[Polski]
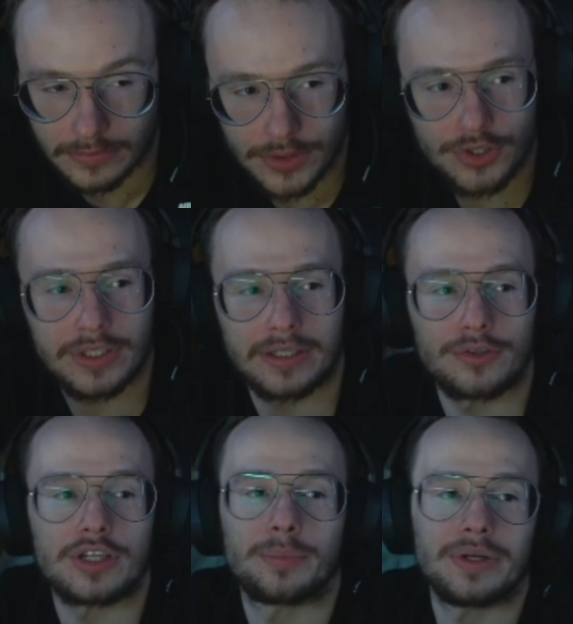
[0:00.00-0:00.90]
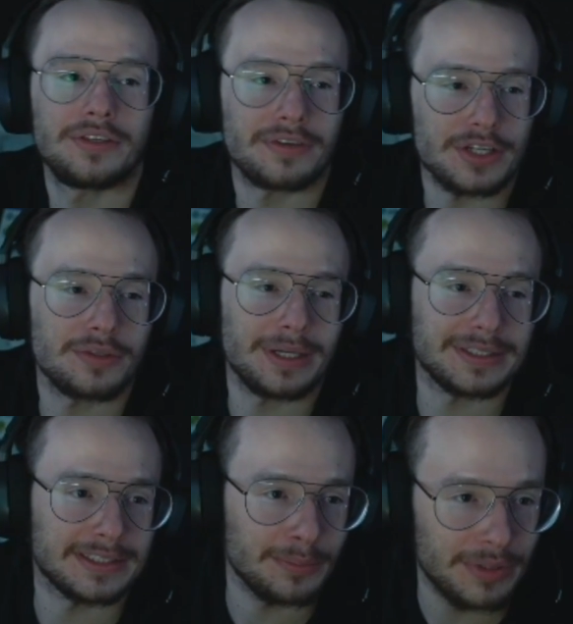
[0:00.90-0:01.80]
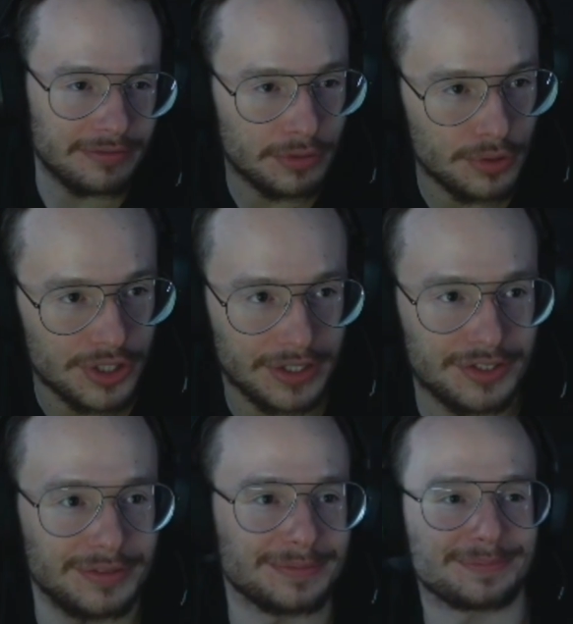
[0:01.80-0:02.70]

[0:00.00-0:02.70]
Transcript: Coś innego chciałem powiedzieć. W każdym razie zrobiłem w chuj rzeczy.